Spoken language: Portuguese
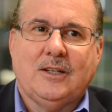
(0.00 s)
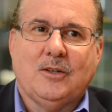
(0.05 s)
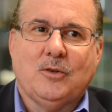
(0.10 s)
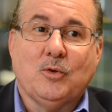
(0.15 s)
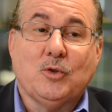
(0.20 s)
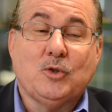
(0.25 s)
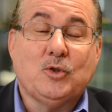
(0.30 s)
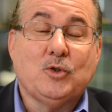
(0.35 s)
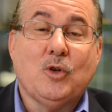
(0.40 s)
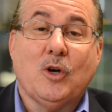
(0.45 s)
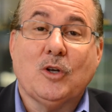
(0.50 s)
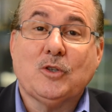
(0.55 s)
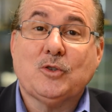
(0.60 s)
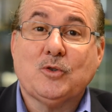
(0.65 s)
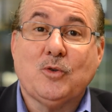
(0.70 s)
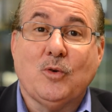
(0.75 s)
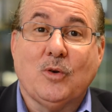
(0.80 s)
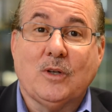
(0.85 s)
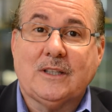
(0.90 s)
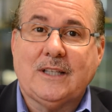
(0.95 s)
Os nossos
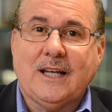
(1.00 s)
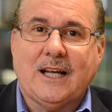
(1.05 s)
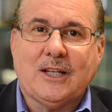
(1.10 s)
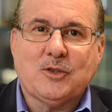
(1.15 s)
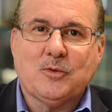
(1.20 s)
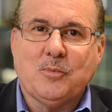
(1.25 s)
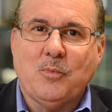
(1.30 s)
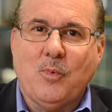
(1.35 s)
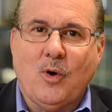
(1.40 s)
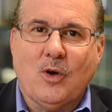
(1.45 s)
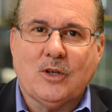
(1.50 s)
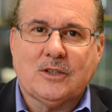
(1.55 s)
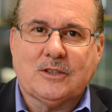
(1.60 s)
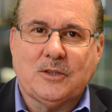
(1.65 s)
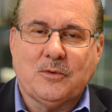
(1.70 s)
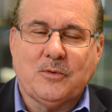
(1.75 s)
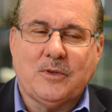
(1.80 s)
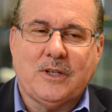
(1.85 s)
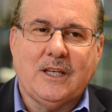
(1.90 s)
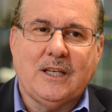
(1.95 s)
contatos
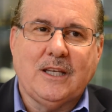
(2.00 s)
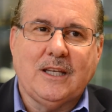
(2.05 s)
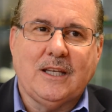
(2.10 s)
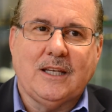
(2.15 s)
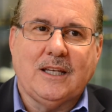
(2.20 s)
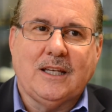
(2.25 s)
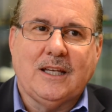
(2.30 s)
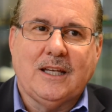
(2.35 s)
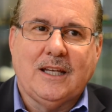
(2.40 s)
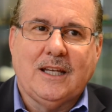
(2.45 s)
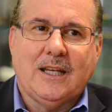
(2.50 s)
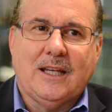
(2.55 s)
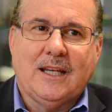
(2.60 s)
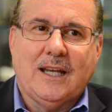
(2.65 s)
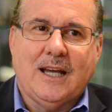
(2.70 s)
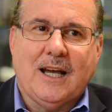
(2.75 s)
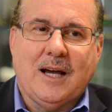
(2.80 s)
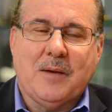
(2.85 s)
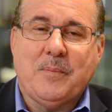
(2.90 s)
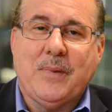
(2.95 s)
mostram que
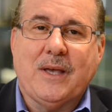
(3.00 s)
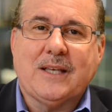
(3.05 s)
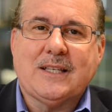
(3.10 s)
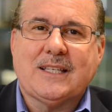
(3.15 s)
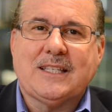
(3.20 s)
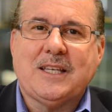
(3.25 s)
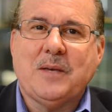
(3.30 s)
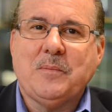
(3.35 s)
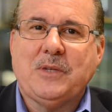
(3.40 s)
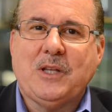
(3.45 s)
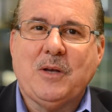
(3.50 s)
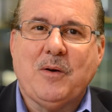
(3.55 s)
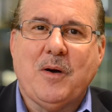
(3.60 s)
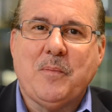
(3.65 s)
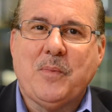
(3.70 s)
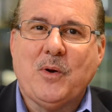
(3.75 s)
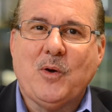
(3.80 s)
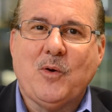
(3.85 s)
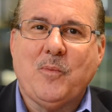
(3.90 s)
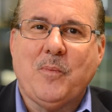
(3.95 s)
a PESA sempre tem uma
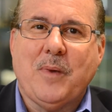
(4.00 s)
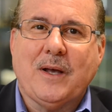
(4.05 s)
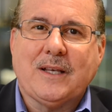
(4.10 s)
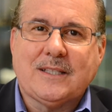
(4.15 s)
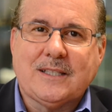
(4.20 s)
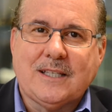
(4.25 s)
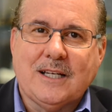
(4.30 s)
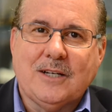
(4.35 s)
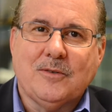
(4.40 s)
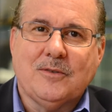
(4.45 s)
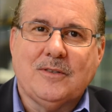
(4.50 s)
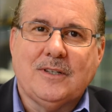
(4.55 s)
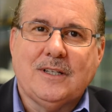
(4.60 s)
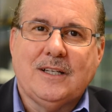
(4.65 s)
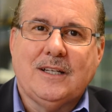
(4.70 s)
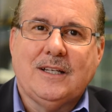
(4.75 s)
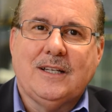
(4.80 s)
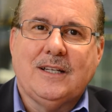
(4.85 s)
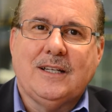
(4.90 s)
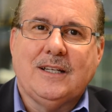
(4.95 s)
preocupação
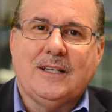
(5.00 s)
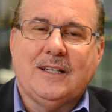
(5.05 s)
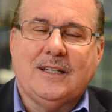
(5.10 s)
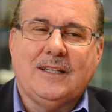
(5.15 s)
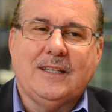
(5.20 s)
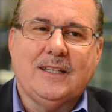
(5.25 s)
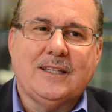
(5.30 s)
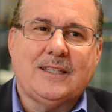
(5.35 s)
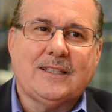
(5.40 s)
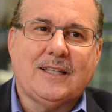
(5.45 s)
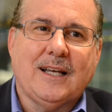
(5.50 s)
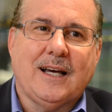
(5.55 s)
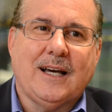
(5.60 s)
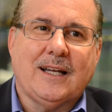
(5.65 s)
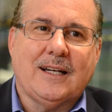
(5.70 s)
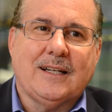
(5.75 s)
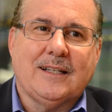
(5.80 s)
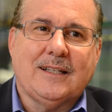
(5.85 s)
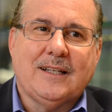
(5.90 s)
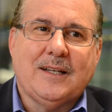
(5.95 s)
de
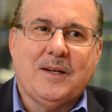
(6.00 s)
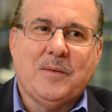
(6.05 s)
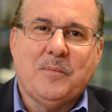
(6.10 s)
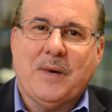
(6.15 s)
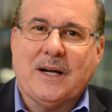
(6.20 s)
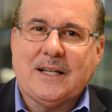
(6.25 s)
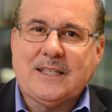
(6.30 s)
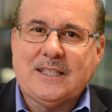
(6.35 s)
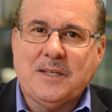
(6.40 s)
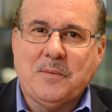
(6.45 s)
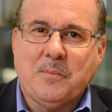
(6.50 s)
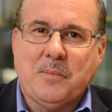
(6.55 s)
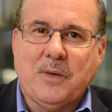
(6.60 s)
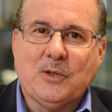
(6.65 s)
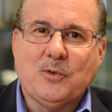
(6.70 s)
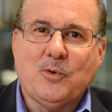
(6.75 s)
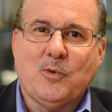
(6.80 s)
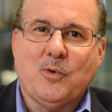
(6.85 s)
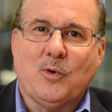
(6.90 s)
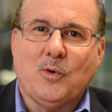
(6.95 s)
estar
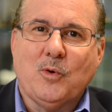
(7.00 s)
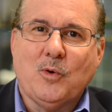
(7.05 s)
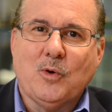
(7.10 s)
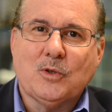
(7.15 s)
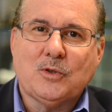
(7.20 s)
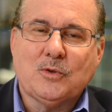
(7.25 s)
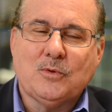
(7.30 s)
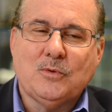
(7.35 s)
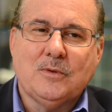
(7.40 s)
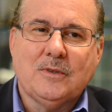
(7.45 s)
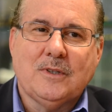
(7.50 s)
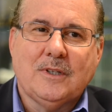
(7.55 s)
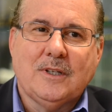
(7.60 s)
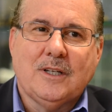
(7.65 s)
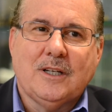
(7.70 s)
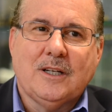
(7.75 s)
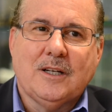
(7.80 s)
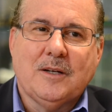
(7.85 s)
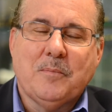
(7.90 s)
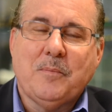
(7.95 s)
participando conosco,
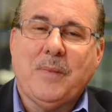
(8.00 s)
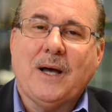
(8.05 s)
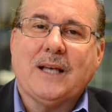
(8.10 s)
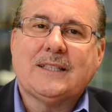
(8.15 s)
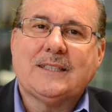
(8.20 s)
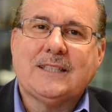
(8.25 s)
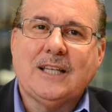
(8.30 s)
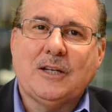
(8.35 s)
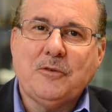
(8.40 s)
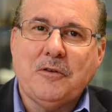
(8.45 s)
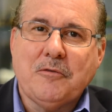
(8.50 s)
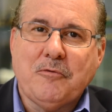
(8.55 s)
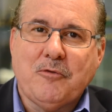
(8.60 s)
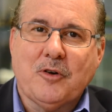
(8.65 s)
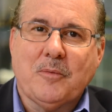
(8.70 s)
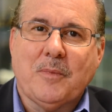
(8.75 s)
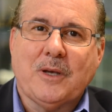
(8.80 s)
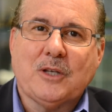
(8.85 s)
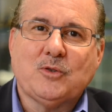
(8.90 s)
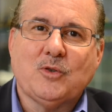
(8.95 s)
passando
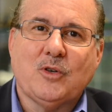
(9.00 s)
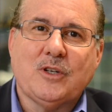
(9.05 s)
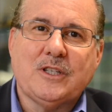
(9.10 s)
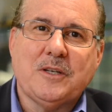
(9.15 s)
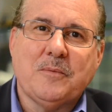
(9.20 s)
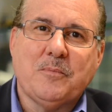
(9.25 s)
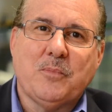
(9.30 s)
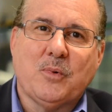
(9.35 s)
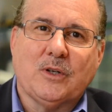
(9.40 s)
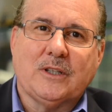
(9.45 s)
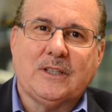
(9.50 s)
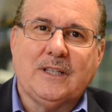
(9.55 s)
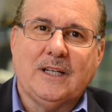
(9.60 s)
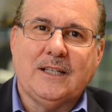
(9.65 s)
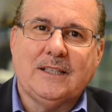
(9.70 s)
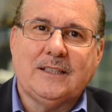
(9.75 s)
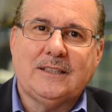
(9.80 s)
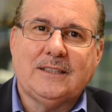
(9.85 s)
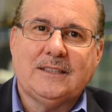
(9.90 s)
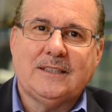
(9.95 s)
informações
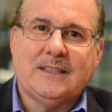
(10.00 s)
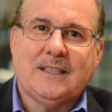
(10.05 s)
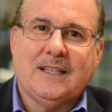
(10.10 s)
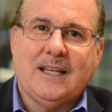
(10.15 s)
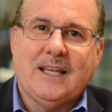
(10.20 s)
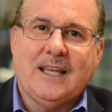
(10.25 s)
importantes.